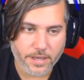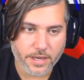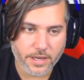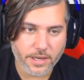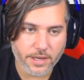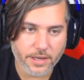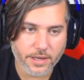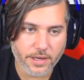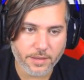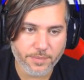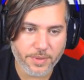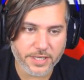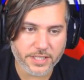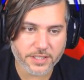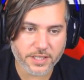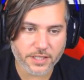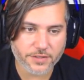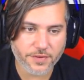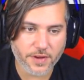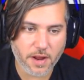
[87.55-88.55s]
Ee,
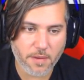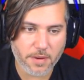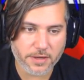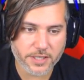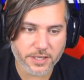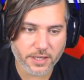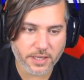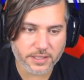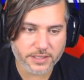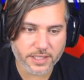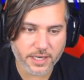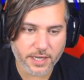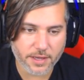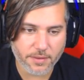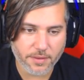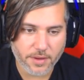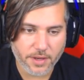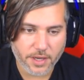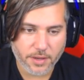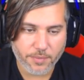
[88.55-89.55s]
Beşiktaş, Fenerbahçe, Galatasaray,